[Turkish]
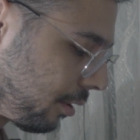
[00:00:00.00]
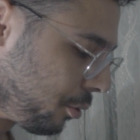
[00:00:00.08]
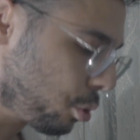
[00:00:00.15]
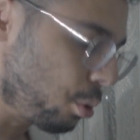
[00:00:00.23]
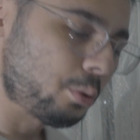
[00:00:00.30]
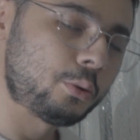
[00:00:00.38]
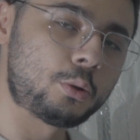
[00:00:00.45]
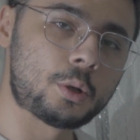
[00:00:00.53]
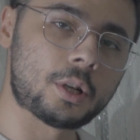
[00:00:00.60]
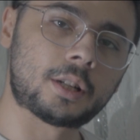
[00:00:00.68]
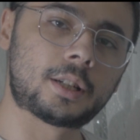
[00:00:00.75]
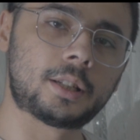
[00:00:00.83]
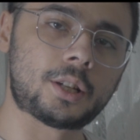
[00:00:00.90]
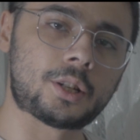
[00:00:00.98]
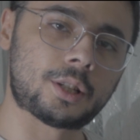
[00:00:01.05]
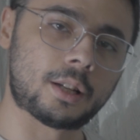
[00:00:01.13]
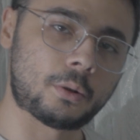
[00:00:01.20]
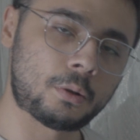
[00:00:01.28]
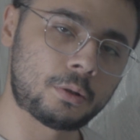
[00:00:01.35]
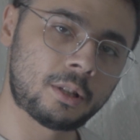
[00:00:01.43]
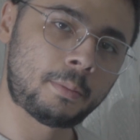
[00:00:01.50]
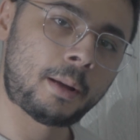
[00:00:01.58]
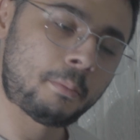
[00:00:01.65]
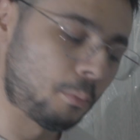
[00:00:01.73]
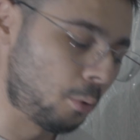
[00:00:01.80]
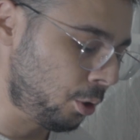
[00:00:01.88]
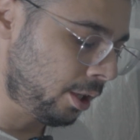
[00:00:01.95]
Çok üzücü arkadaşlar. Orada ben
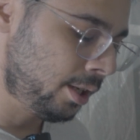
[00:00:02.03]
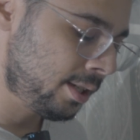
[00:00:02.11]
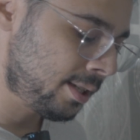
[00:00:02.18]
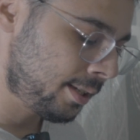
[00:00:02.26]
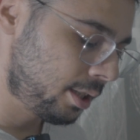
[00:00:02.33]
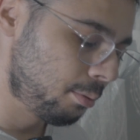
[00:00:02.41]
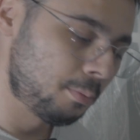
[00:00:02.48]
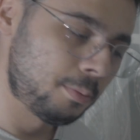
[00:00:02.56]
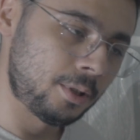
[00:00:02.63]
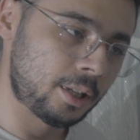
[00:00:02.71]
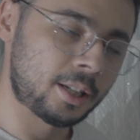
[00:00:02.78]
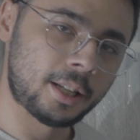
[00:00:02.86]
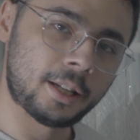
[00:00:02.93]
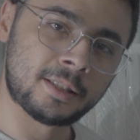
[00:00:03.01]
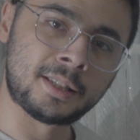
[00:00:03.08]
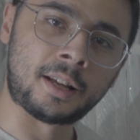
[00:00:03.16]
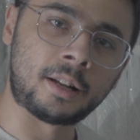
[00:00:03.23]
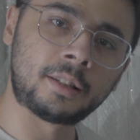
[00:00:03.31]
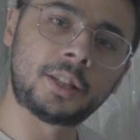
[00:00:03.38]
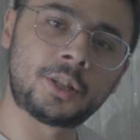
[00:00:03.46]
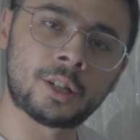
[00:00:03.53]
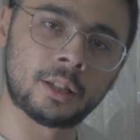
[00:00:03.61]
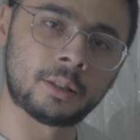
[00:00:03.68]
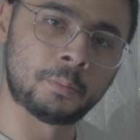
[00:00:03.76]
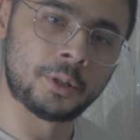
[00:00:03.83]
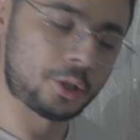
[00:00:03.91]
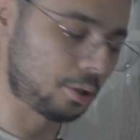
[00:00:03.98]
Mona Lisa gibi bir yani sanat icra
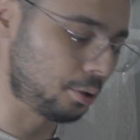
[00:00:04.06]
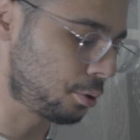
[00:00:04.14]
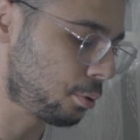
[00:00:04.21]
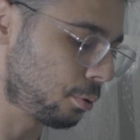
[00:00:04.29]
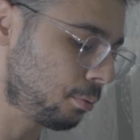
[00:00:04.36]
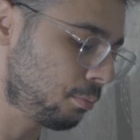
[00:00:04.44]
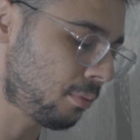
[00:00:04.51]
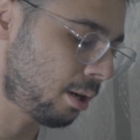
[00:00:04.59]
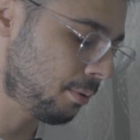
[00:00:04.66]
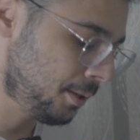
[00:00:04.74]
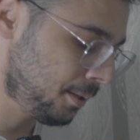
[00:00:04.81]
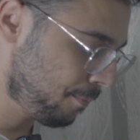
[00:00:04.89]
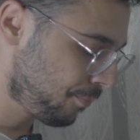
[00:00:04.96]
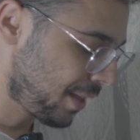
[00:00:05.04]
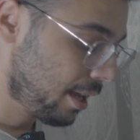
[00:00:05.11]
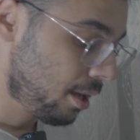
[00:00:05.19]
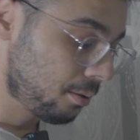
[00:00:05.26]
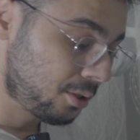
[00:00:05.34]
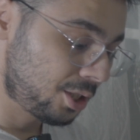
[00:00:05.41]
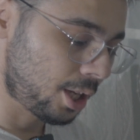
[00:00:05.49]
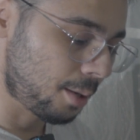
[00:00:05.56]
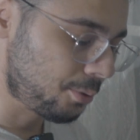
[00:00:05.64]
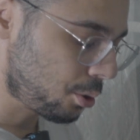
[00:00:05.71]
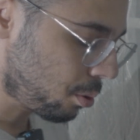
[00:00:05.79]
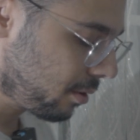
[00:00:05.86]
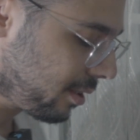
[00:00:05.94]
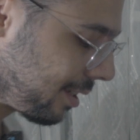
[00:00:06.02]
etmeye çalışıyorum ama kepçe
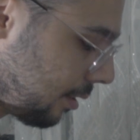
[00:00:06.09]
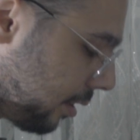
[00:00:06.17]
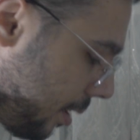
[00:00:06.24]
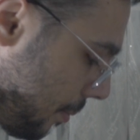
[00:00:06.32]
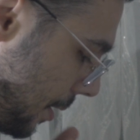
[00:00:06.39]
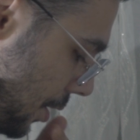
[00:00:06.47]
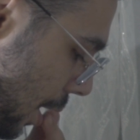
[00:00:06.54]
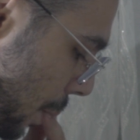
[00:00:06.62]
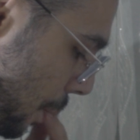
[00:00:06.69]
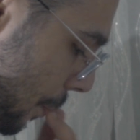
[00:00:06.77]
çok ısındı diye bence.